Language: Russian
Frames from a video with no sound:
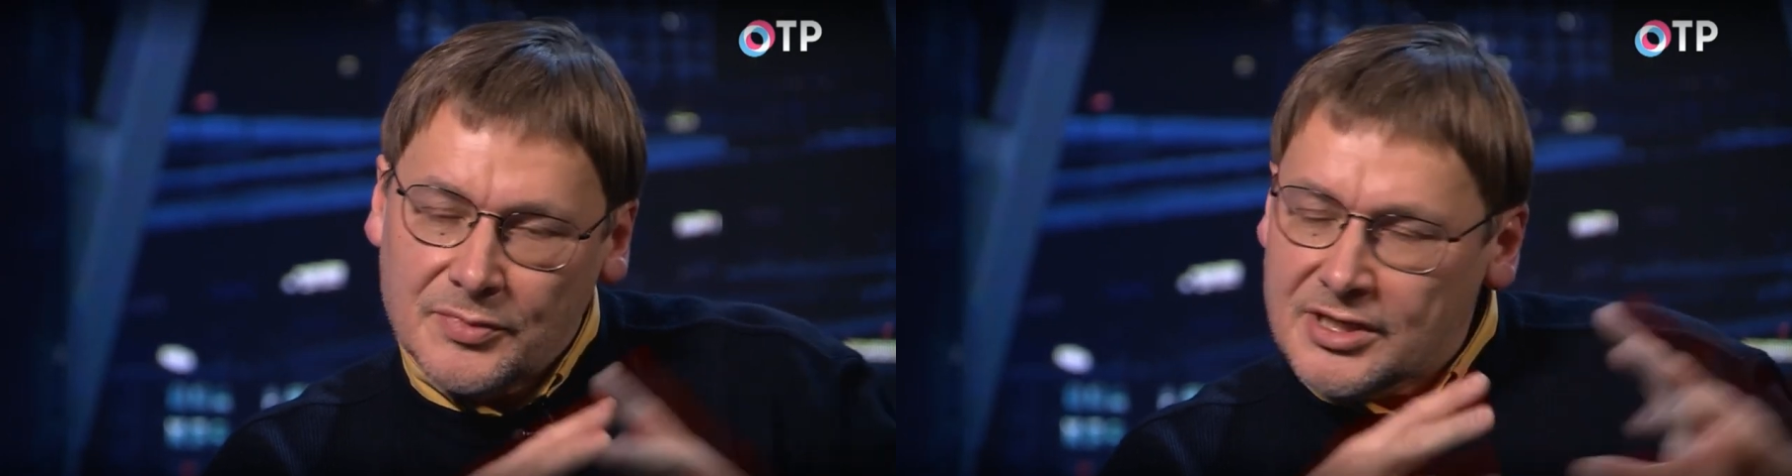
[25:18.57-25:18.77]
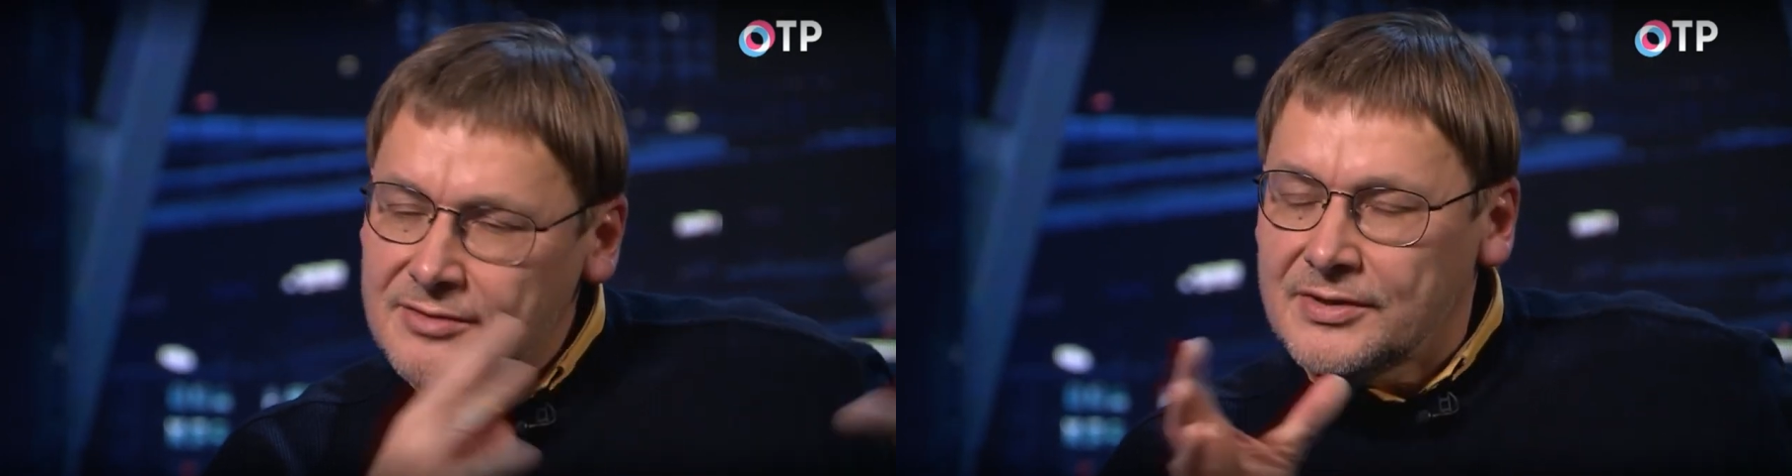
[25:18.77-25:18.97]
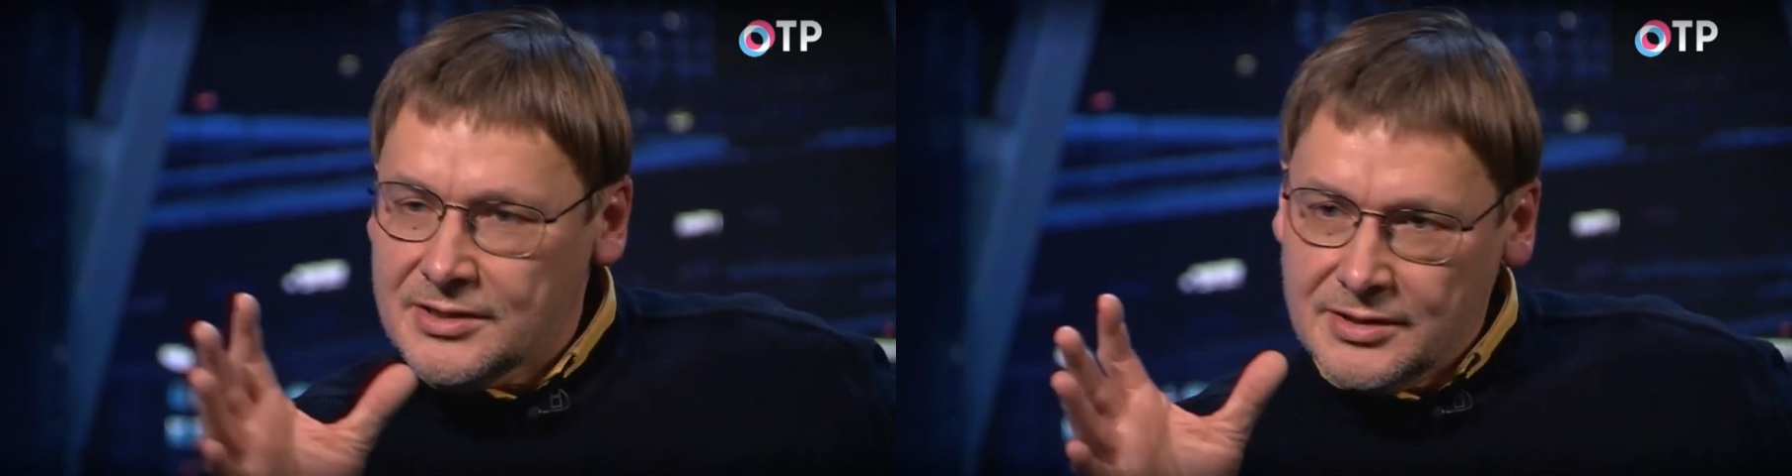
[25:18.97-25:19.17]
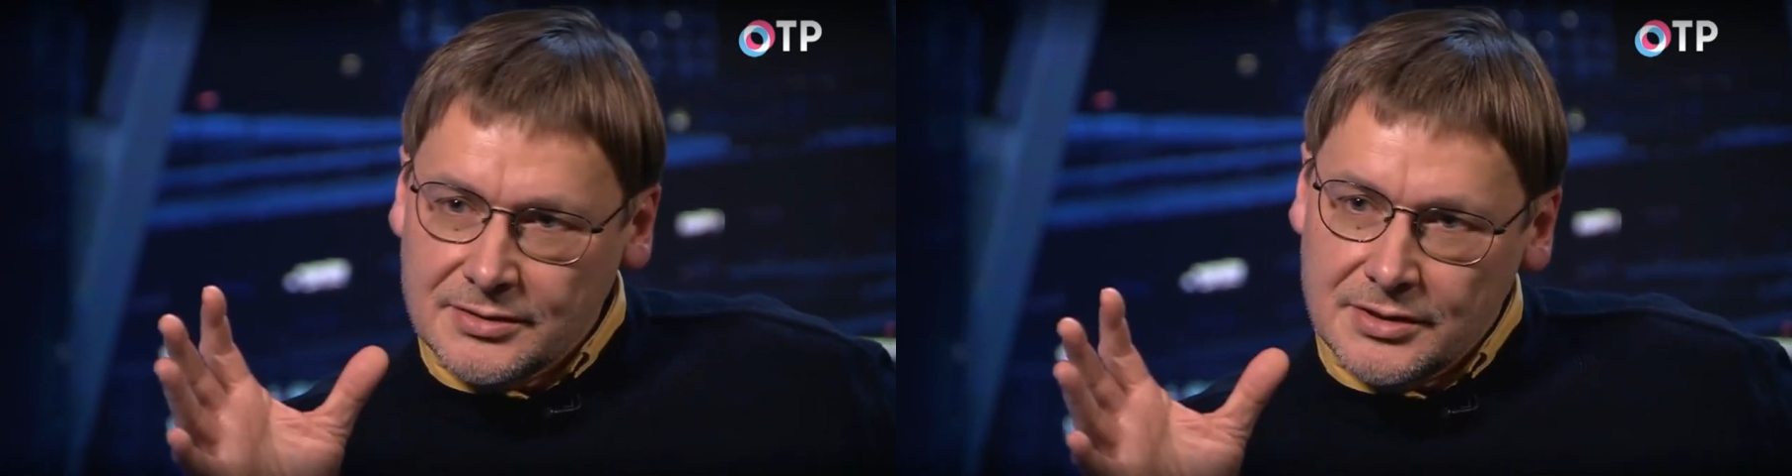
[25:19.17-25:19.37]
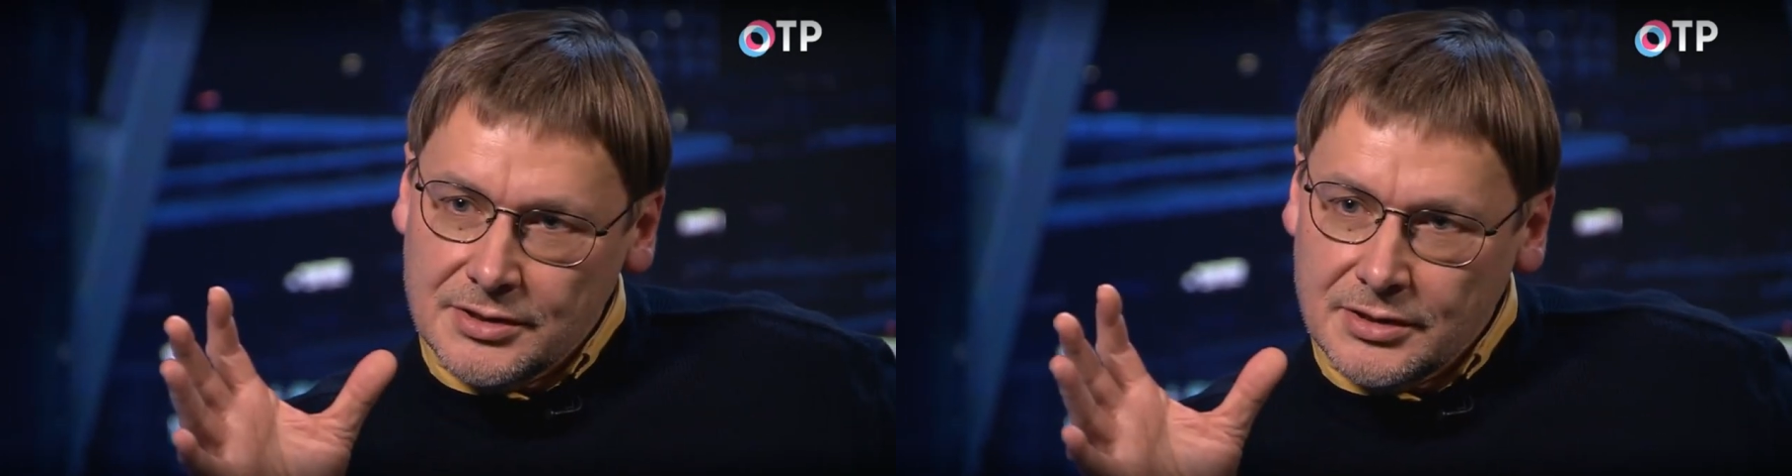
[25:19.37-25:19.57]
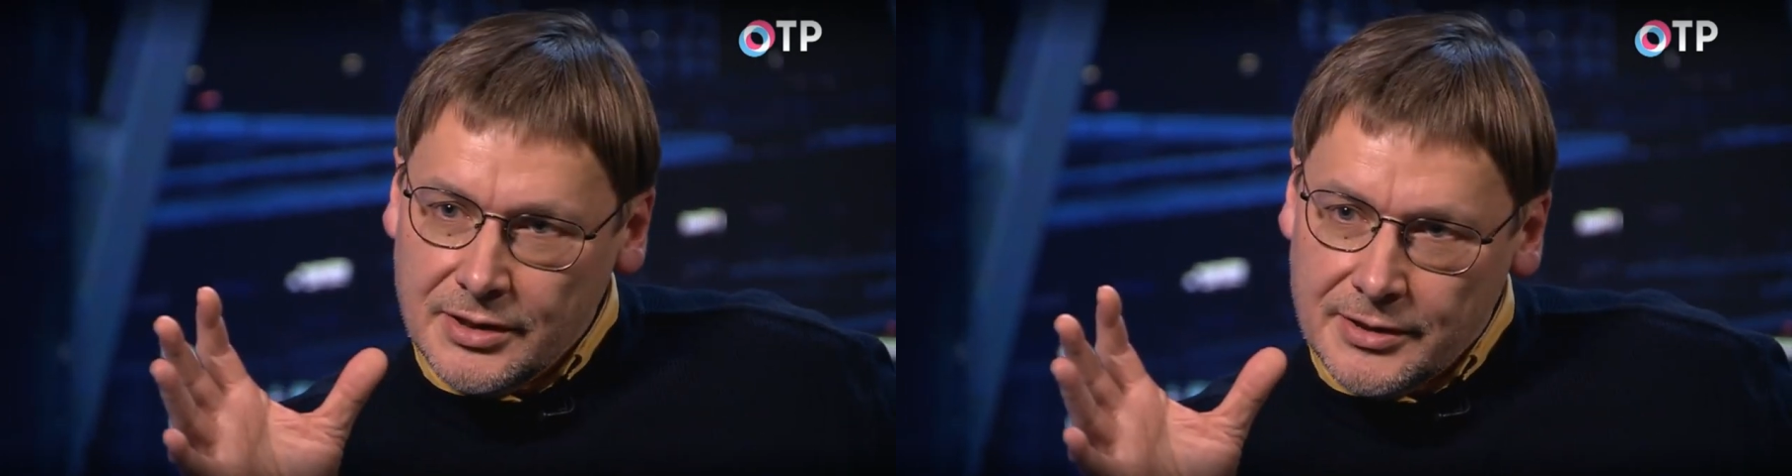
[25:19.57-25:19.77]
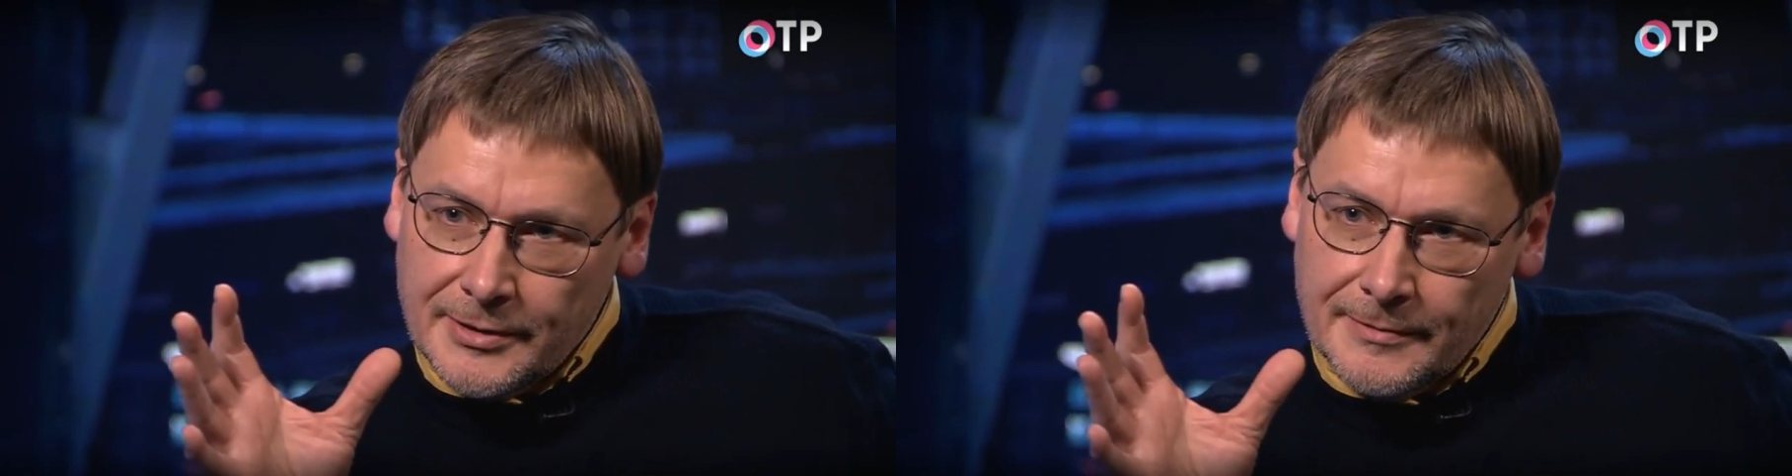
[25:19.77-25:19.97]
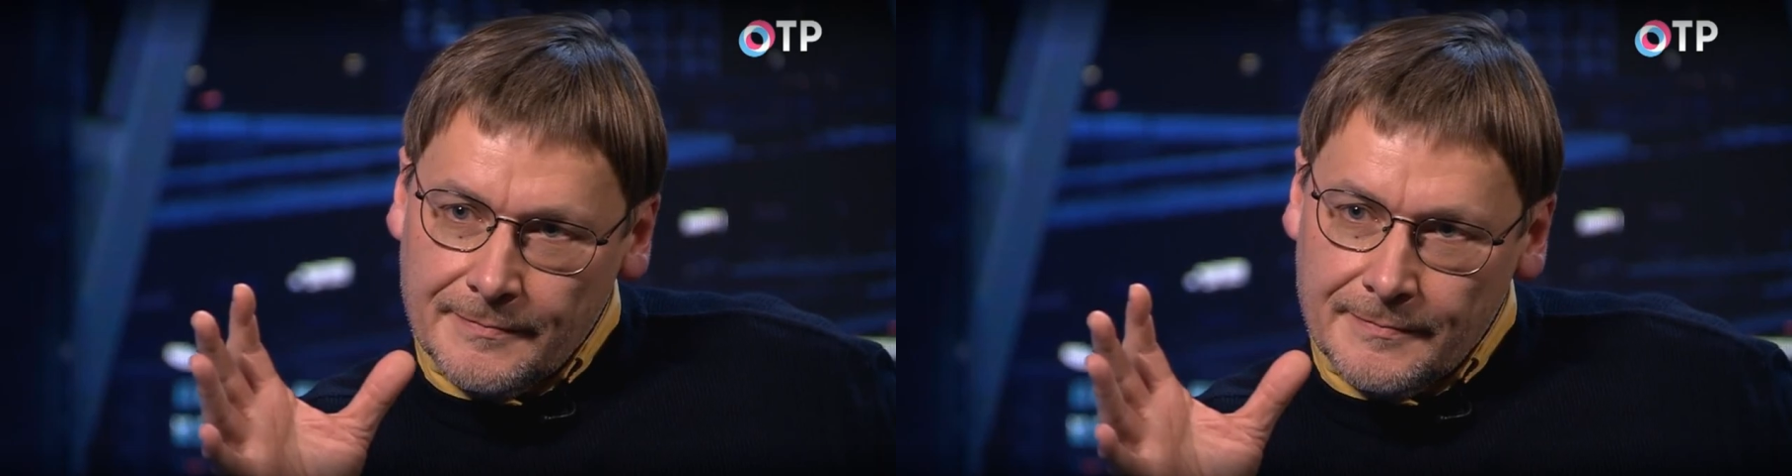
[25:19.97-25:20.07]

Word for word: без внешних сочетаний